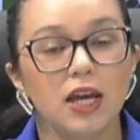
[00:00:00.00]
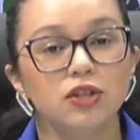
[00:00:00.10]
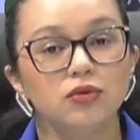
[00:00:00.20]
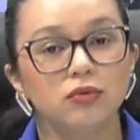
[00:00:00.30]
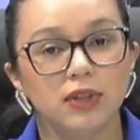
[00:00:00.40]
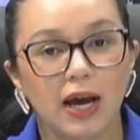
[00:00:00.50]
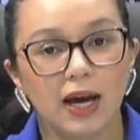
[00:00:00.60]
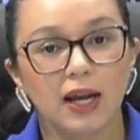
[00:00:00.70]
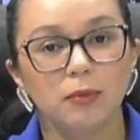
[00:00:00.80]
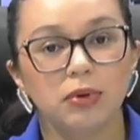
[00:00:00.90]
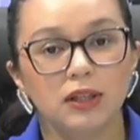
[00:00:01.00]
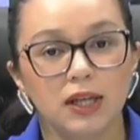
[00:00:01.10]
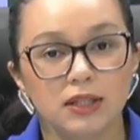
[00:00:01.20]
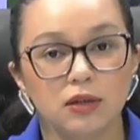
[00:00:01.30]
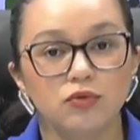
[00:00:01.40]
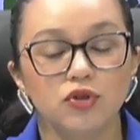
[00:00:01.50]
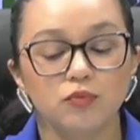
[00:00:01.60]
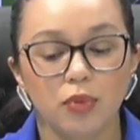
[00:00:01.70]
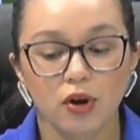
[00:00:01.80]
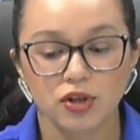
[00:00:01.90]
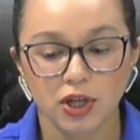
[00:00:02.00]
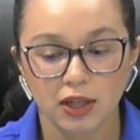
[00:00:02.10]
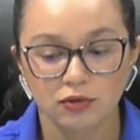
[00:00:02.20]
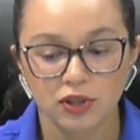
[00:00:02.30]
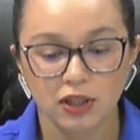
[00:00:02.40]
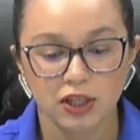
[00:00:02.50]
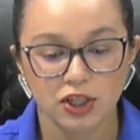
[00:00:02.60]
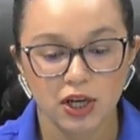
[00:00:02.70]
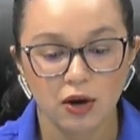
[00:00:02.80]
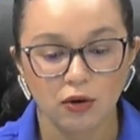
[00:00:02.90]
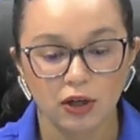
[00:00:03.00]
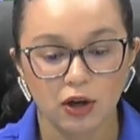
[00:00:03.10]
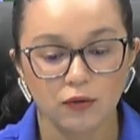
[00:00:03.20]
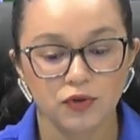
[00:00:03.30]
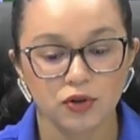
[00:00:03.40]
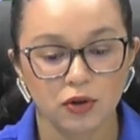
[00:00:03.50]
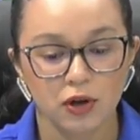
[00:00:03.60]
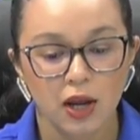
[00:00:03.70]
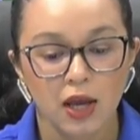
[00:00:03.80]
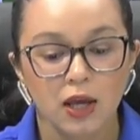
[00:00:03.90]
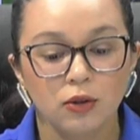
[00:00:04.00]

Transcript: estudar a implantação de um projeto de energia eólica offshore